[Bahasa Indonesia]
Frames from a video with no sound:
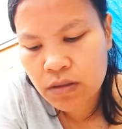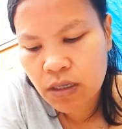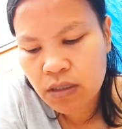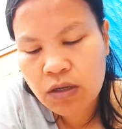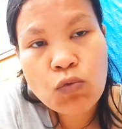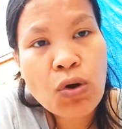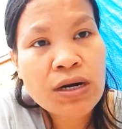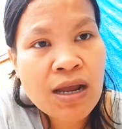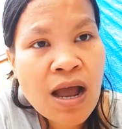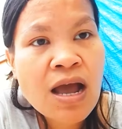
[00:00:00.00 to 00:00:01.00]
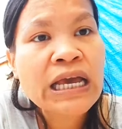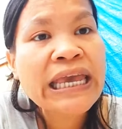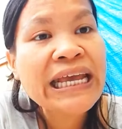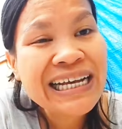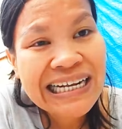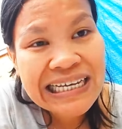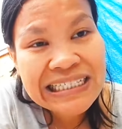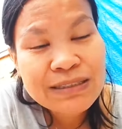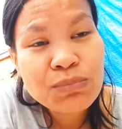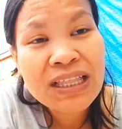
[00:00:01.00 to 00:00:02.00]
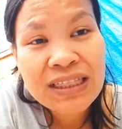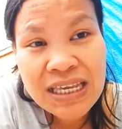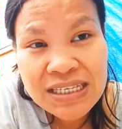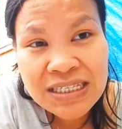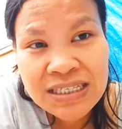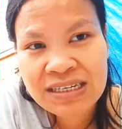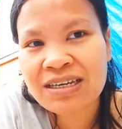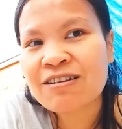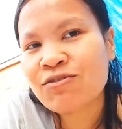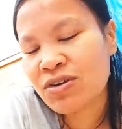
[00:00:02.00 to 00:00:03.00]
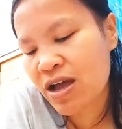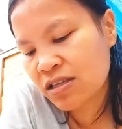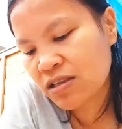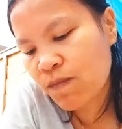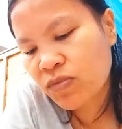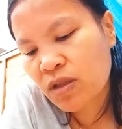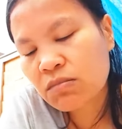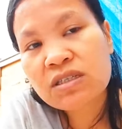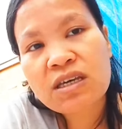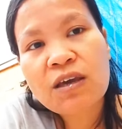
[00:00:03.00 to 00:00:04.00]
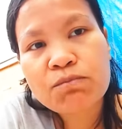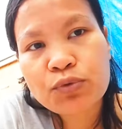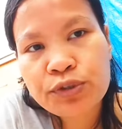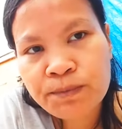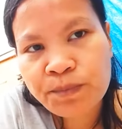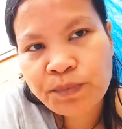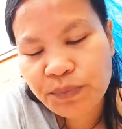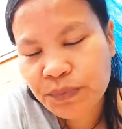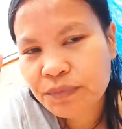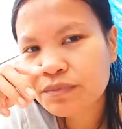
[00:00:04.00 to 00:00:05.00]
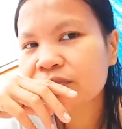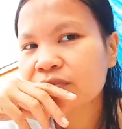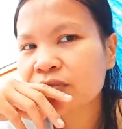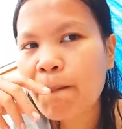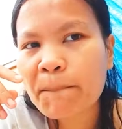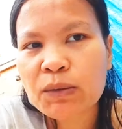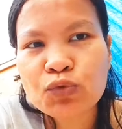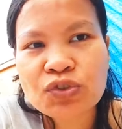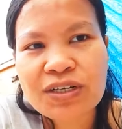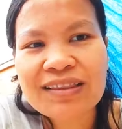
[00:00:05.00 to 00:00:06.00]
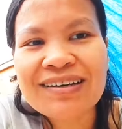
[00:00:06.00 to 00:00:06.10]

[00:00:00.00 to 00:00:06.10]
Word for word: jadi warga Inggris British gitu guys meskipun sampai muncrat